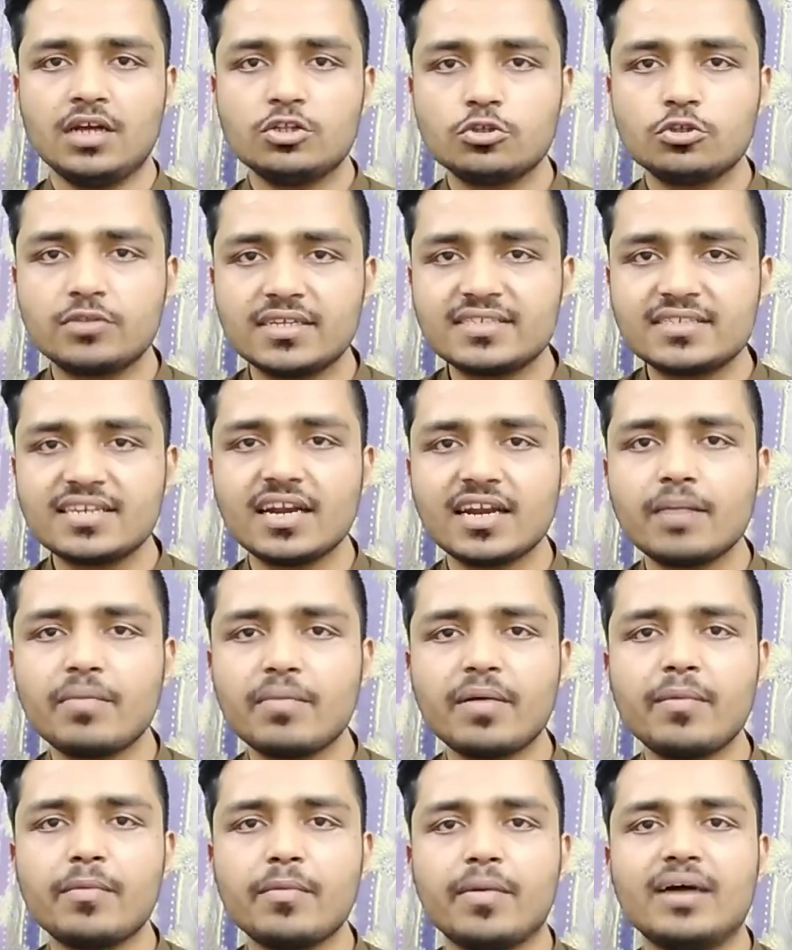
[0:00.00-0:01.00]
तो तीसरे
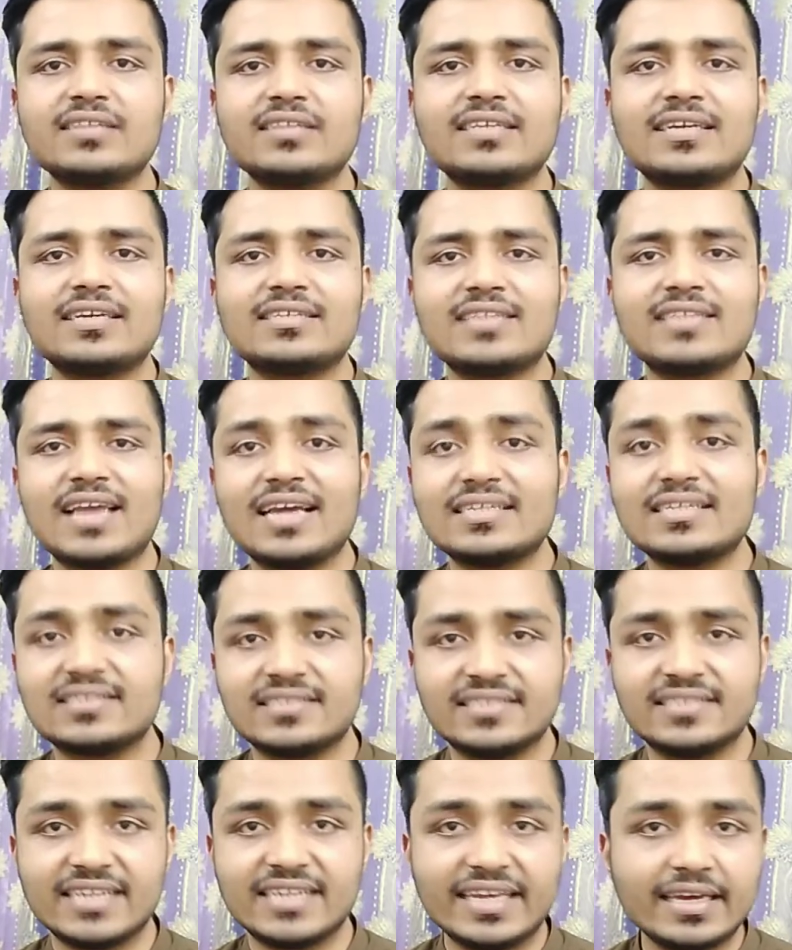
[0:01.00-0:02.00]
नंबर पर बात करते हैं
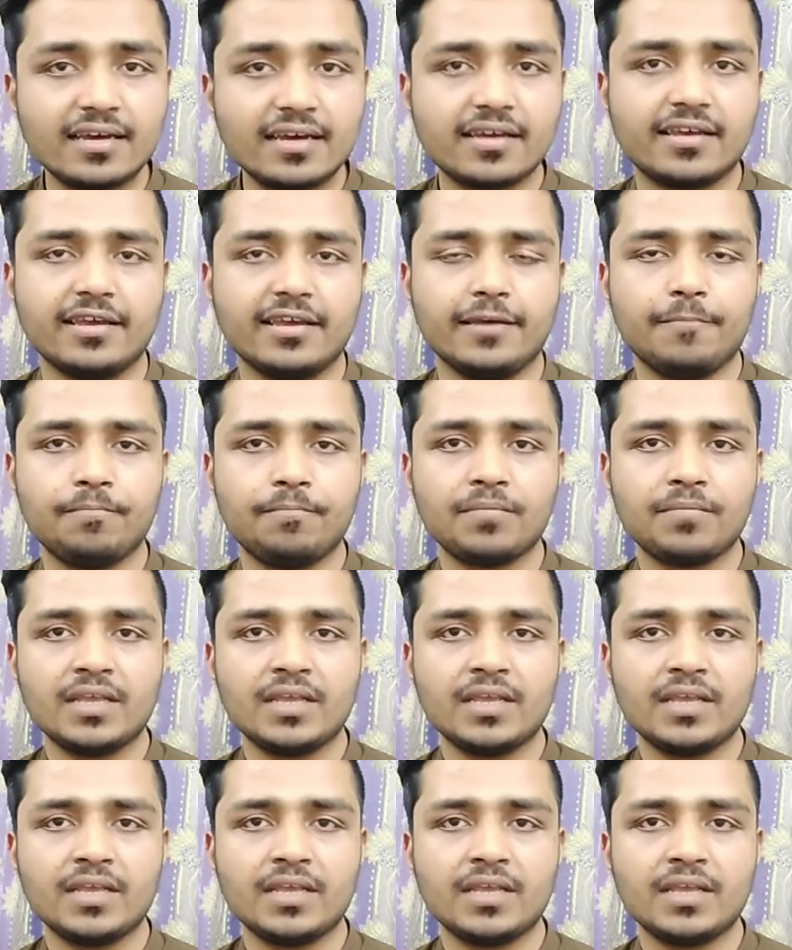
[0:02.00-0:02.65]
जिंक की